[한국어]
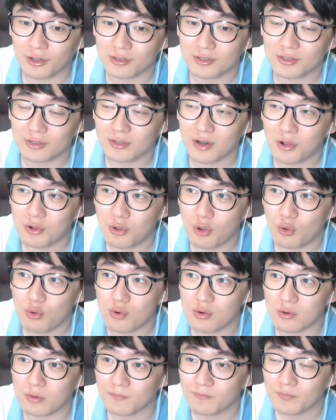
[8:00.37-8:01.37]
결정을 한
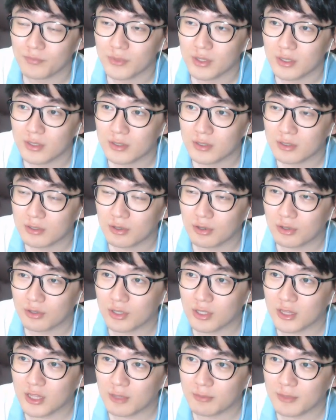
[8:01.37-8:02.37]
거고
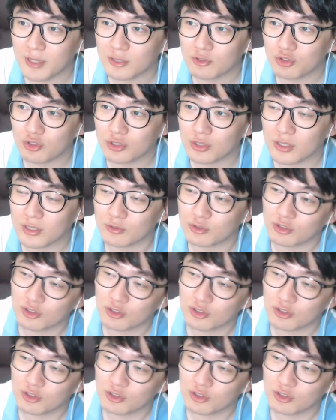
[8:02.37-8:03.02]
그렇기 때문에 추,